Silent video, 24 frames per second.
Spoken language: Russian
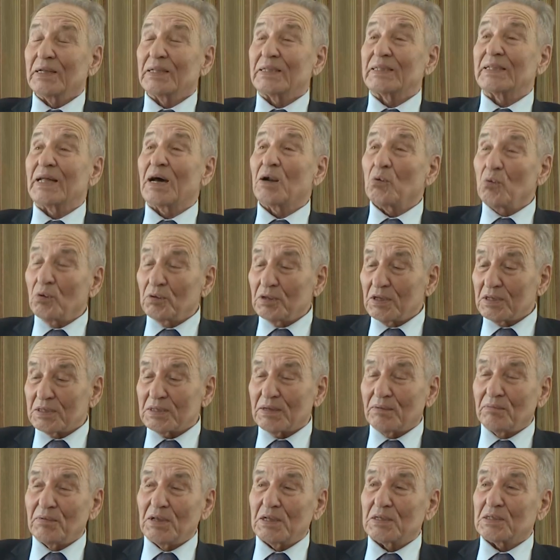Народы
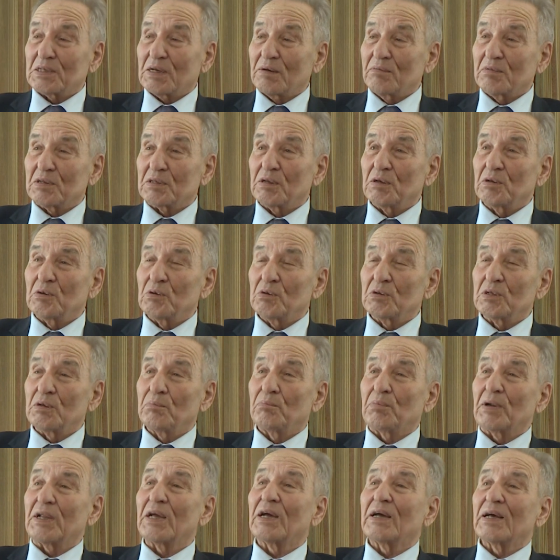Советского Союза
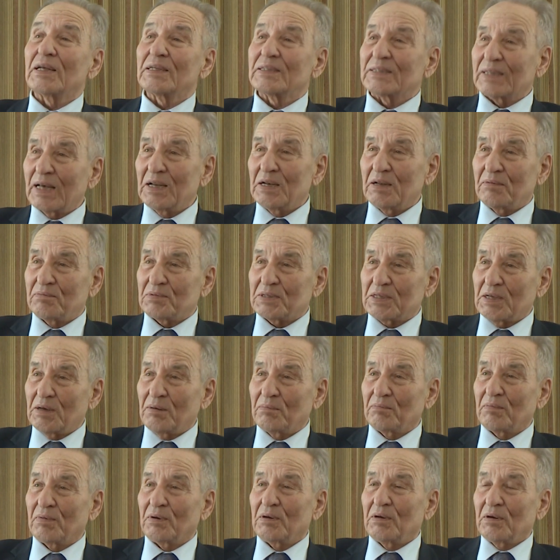приказали
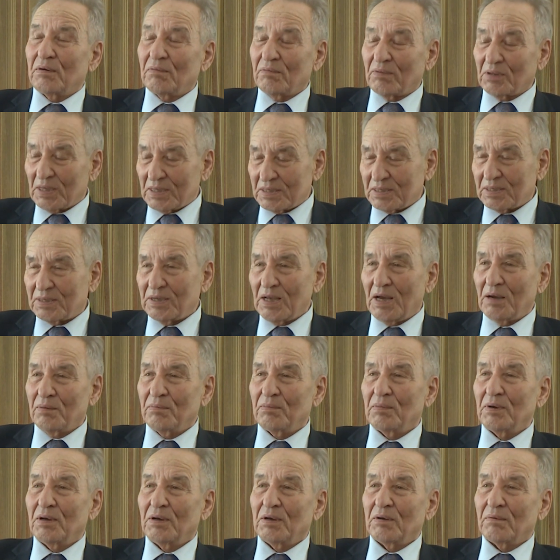всем властям,
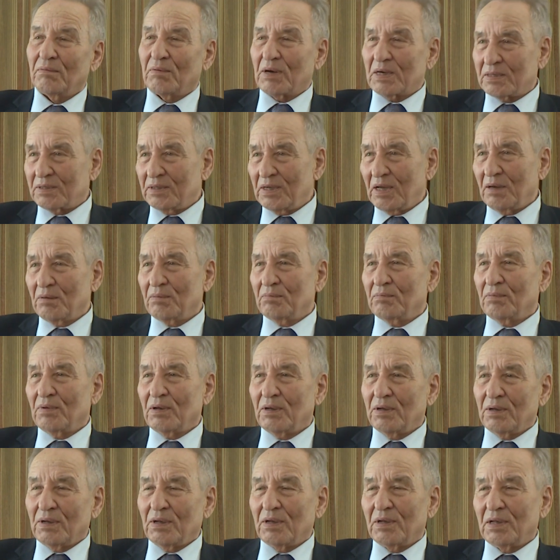вождям
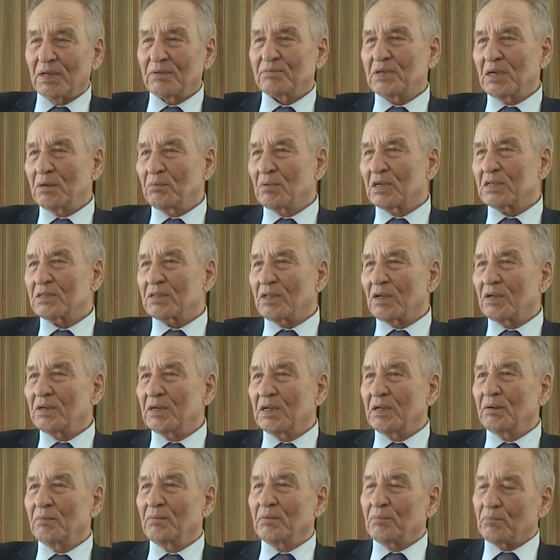и всем
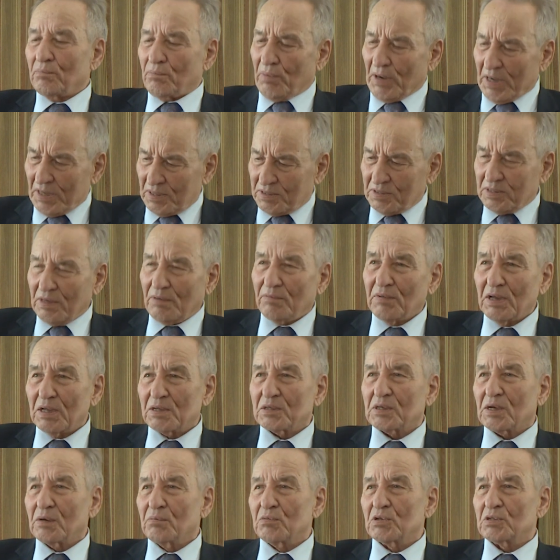остальным быть
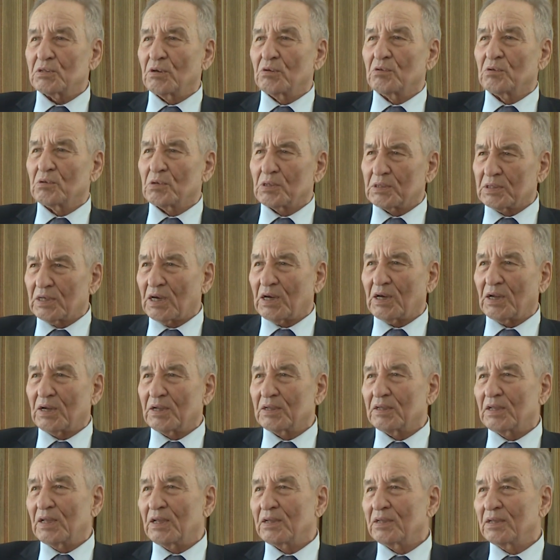Советскому Союзу
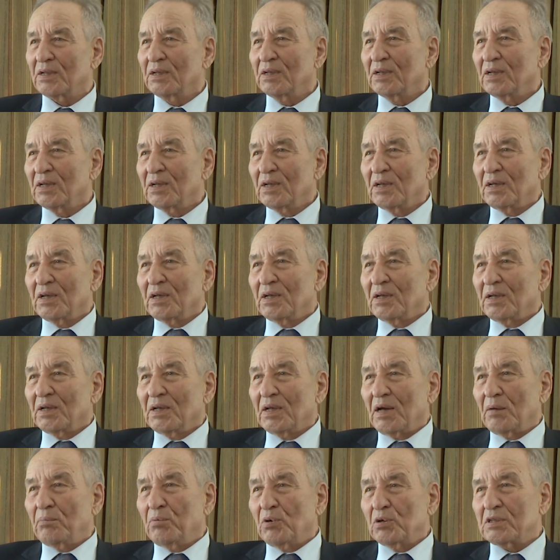сохранить.
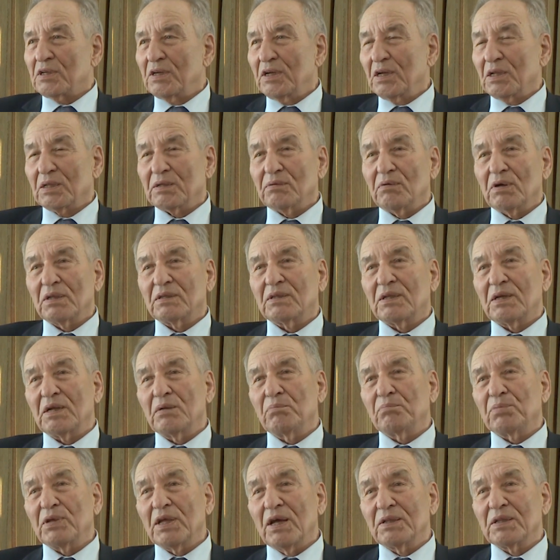А после этого три
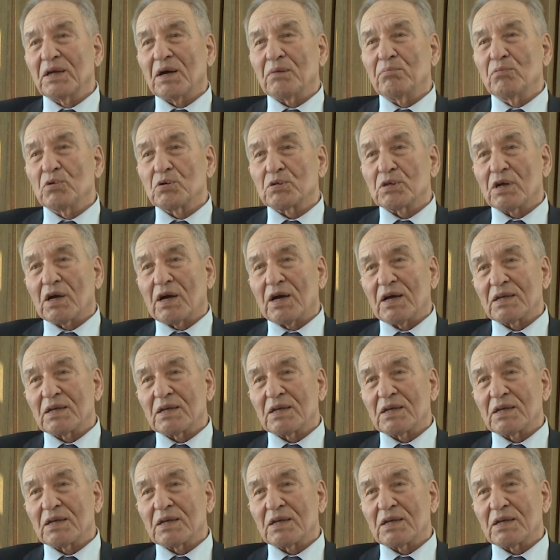пьяных мужика